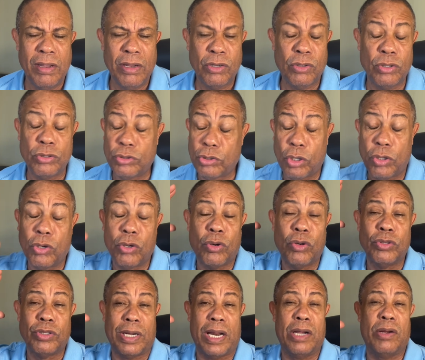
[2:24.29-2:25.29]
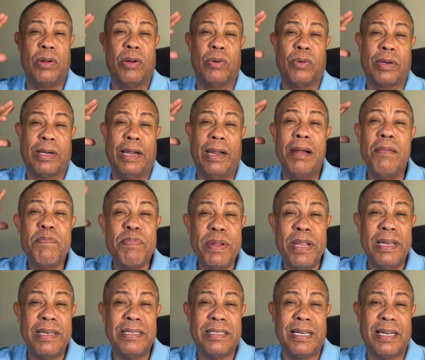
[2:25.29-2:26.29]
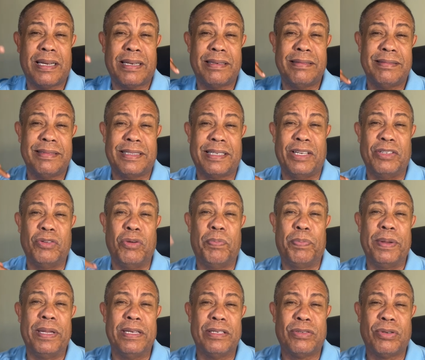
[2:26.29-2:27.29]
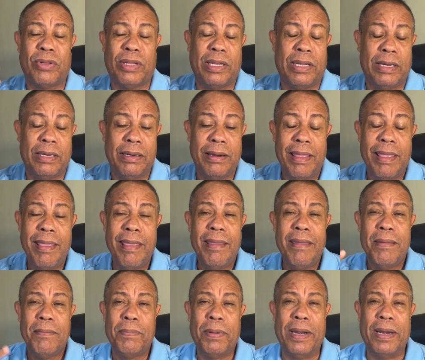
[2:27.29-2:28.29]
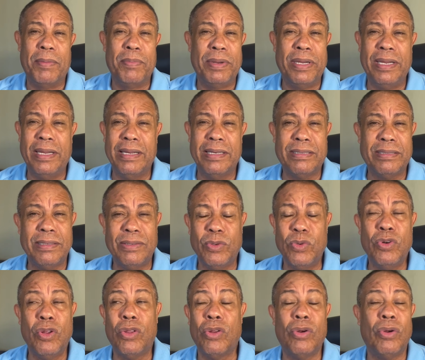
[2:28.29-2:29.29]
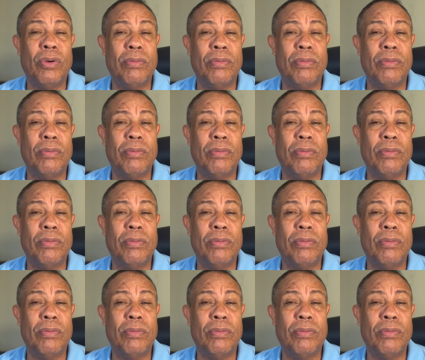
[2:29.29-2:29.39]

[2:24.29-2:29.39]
con todo lo contrario a lo que él piensa, que yo pienso de él. Para mí es uno de,